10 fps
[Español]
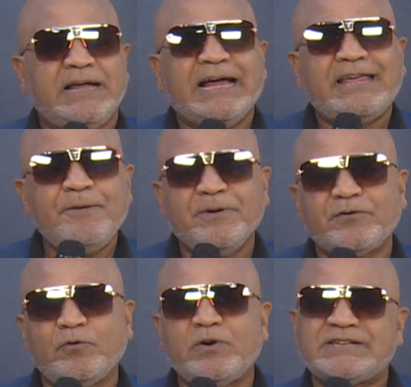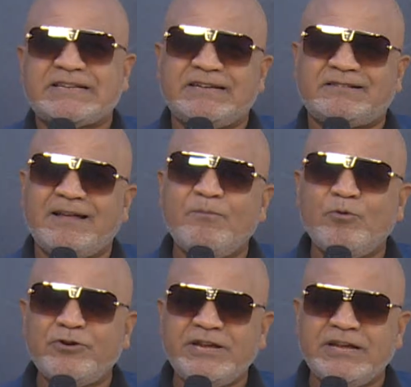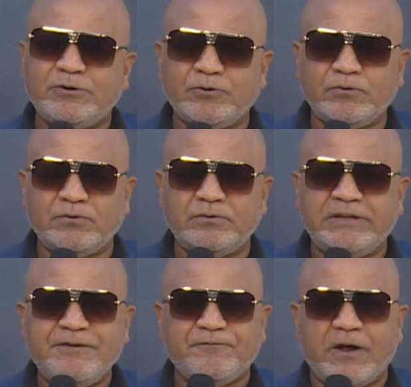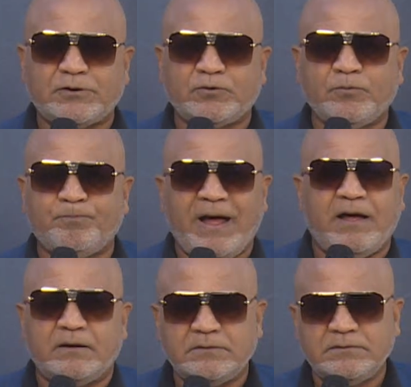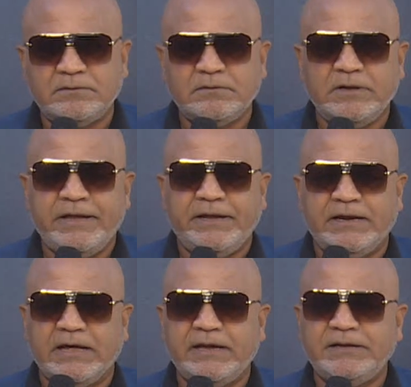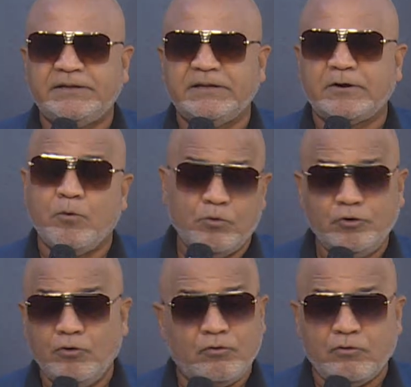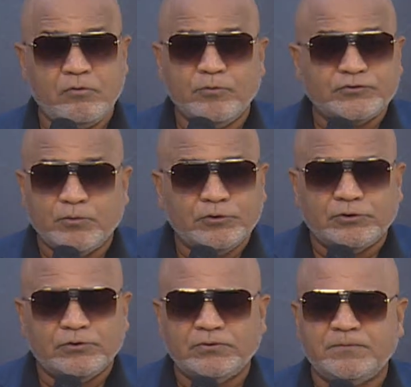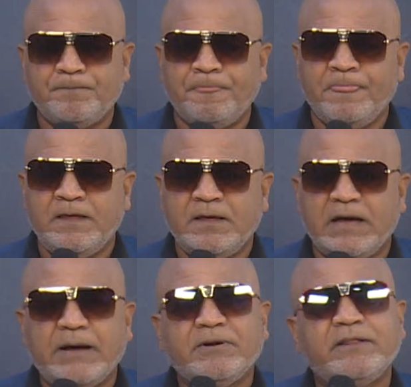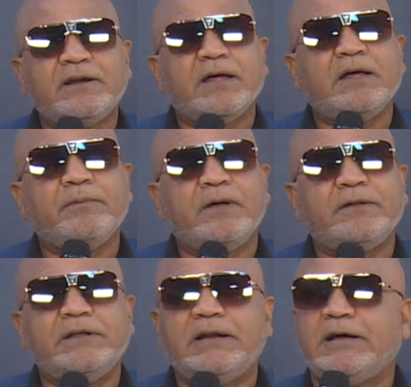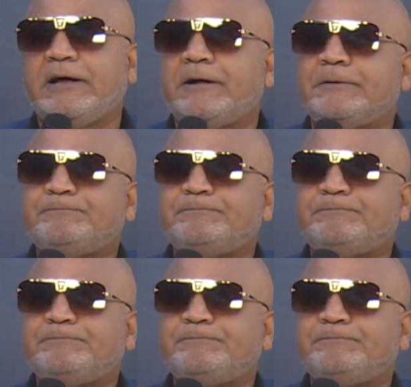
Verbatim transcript: aquí hay personas que están muriendo de infarto, ¡Pah! Y la gente, como loco, como somos todos, habla de la, de la,